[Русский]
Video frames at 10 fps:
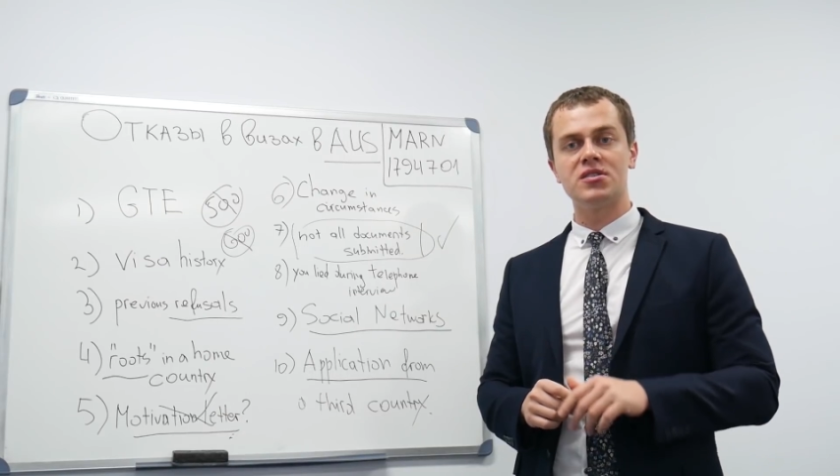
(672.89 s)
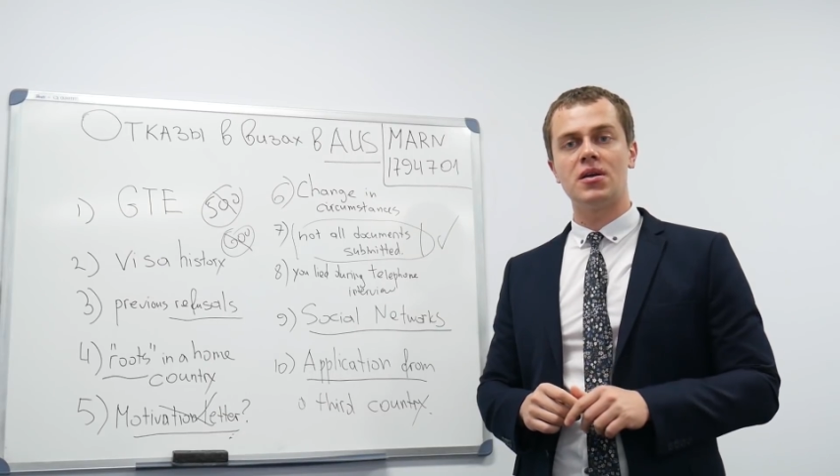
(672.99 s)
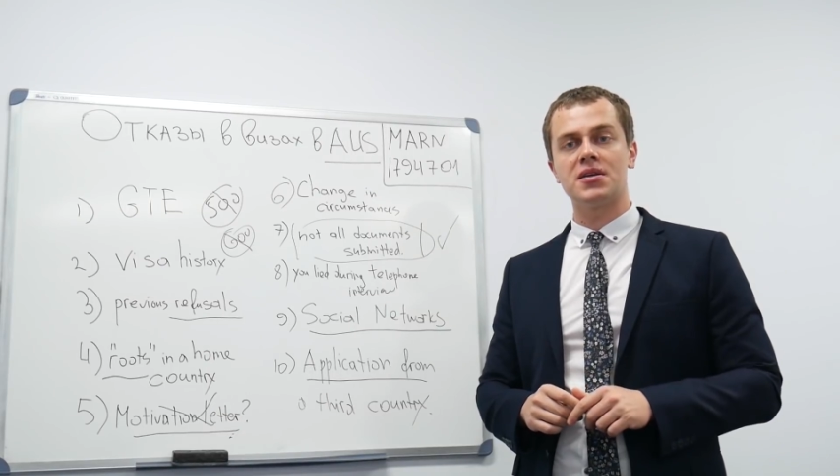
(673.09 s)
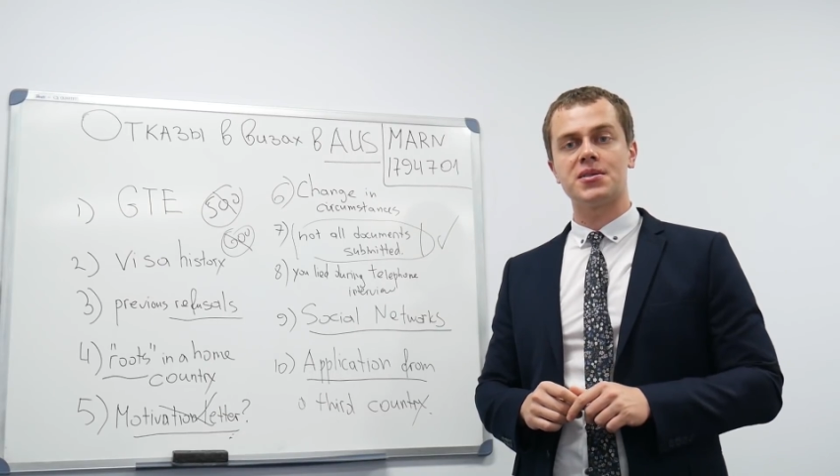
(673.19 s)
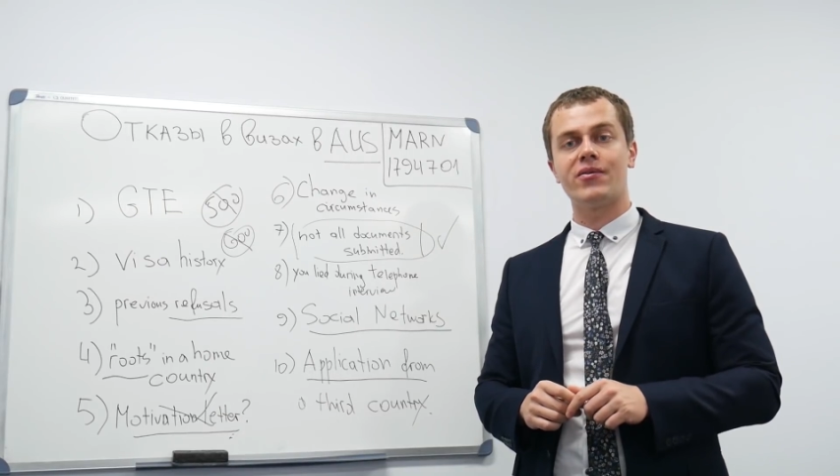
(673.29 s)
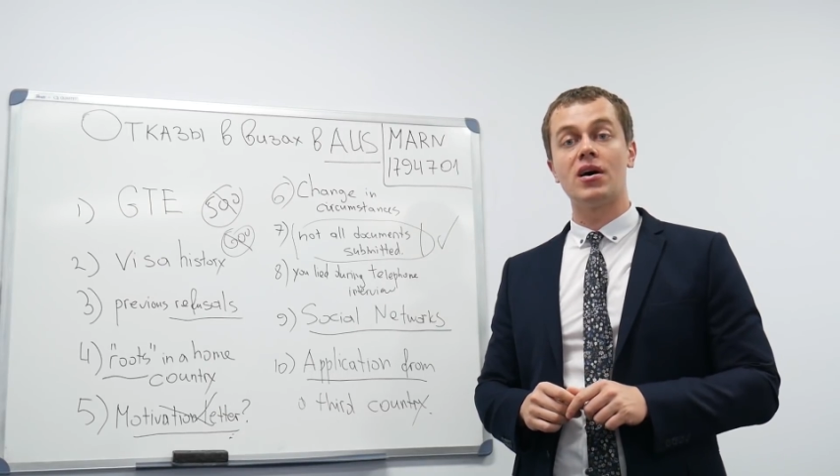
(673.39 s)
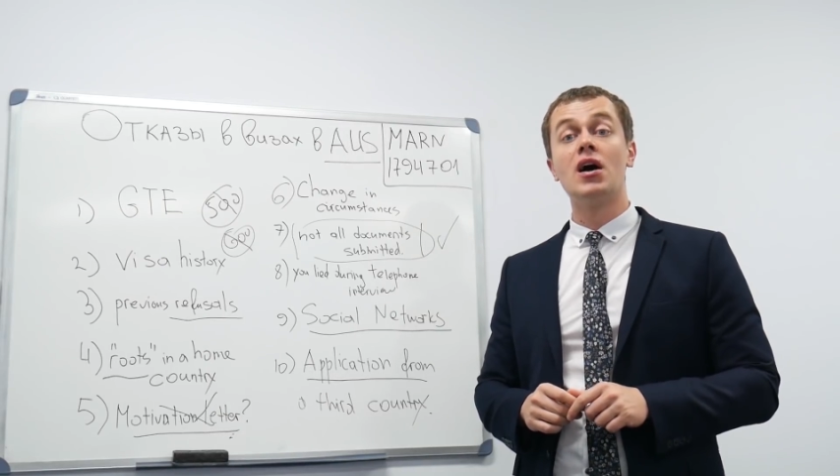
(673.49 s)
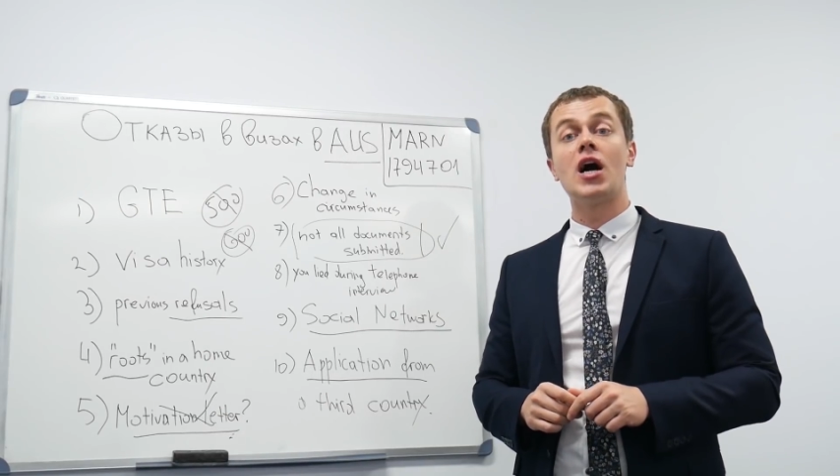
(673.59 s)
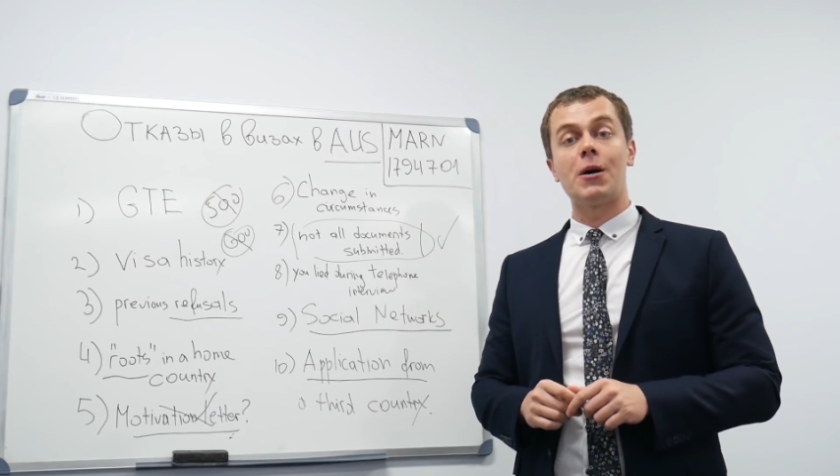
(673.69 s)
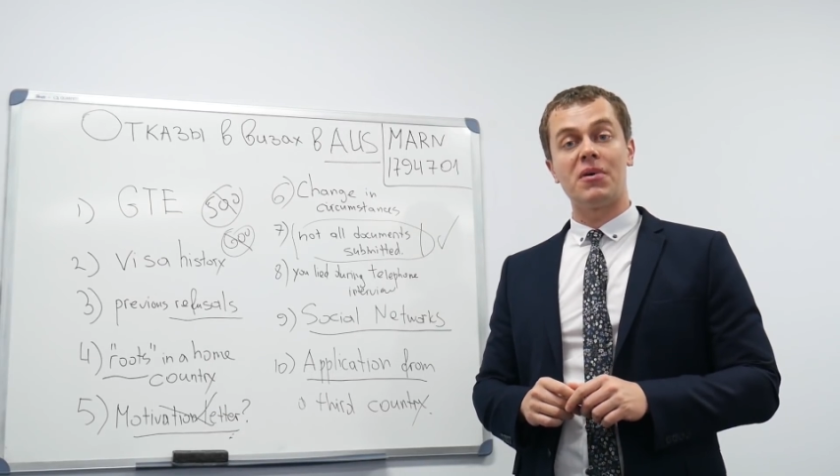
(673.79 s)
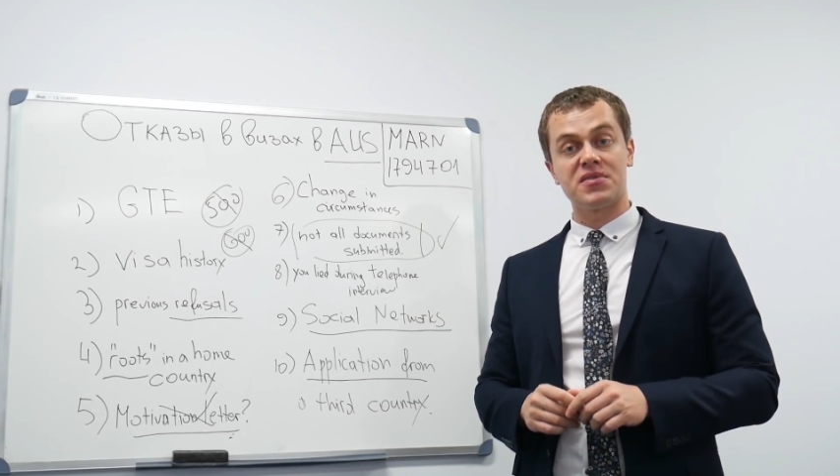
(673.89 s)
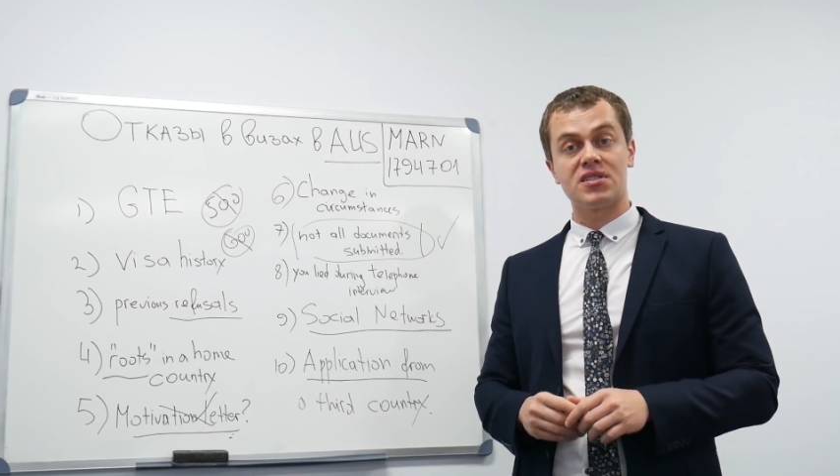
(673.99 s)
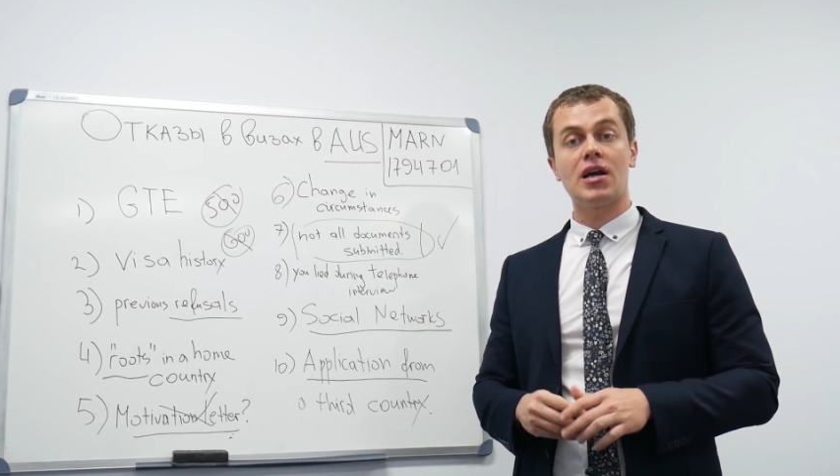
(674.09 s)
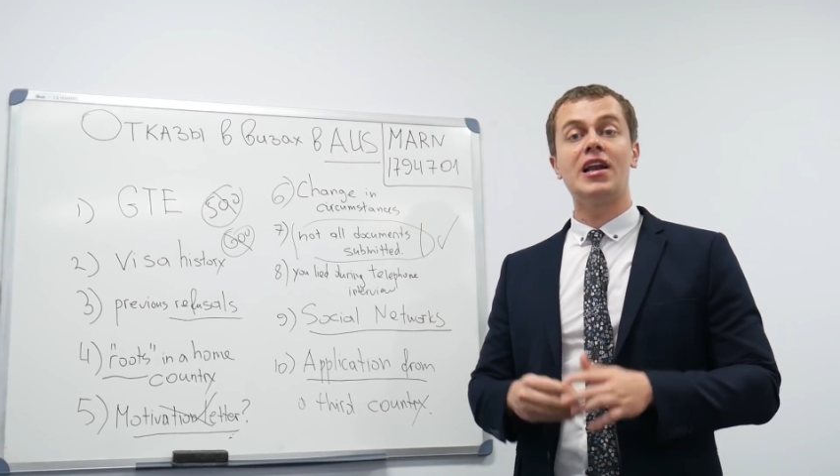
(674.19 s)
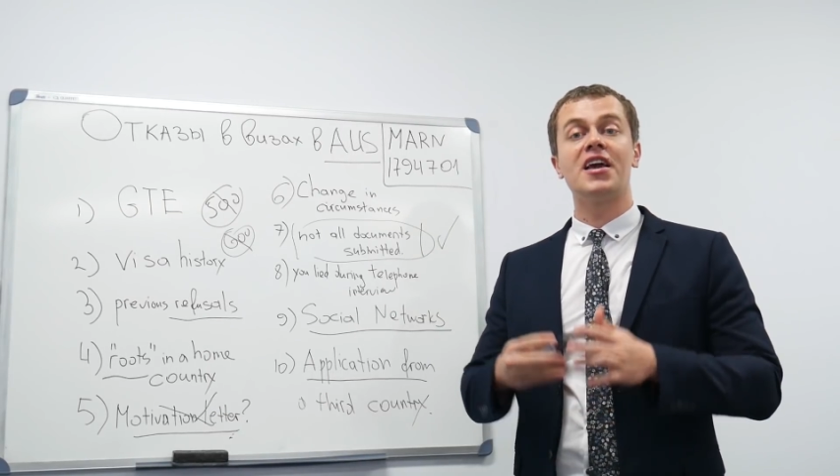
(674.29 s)
интересного об
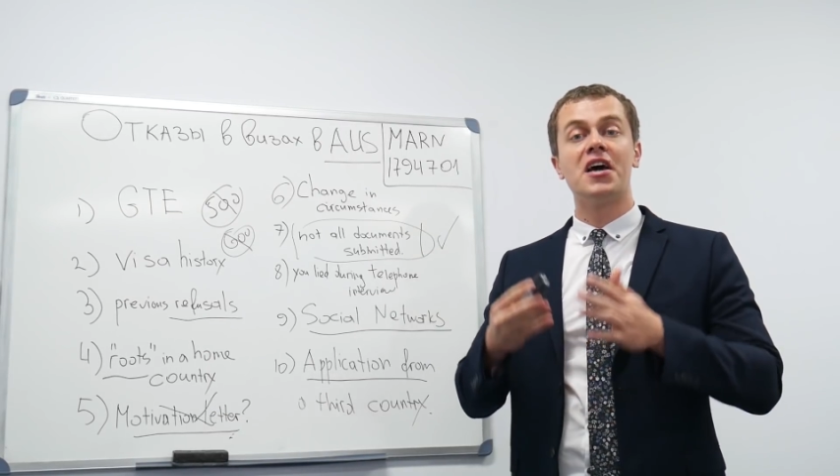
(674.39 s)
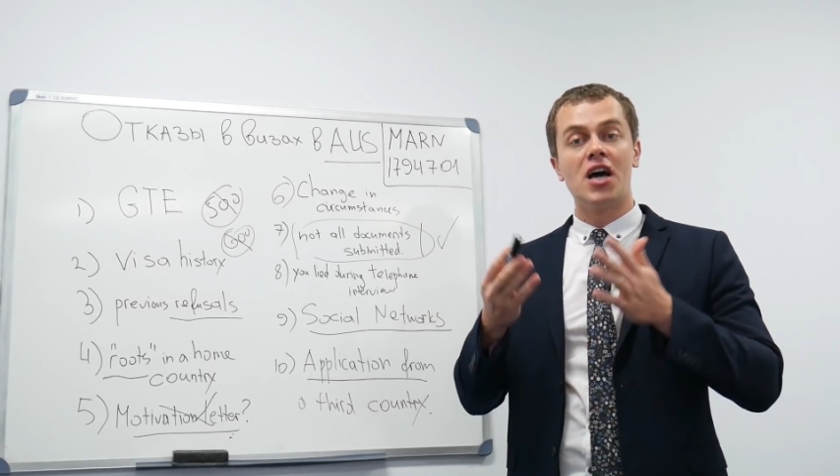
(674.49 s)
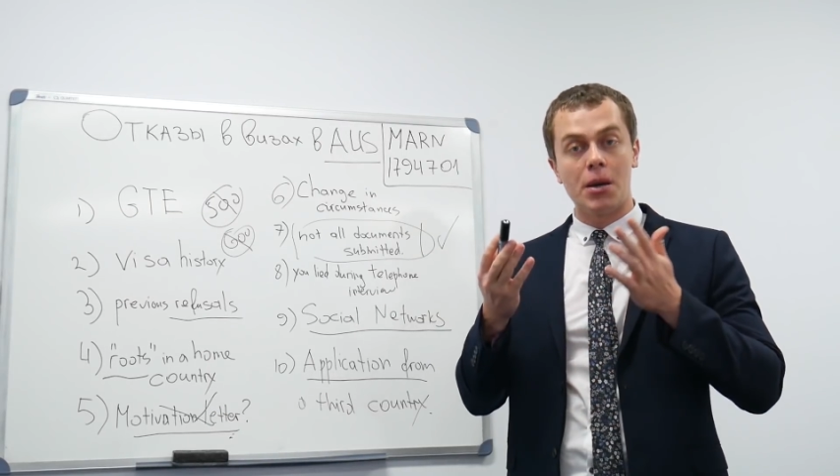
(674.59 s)
Австралии,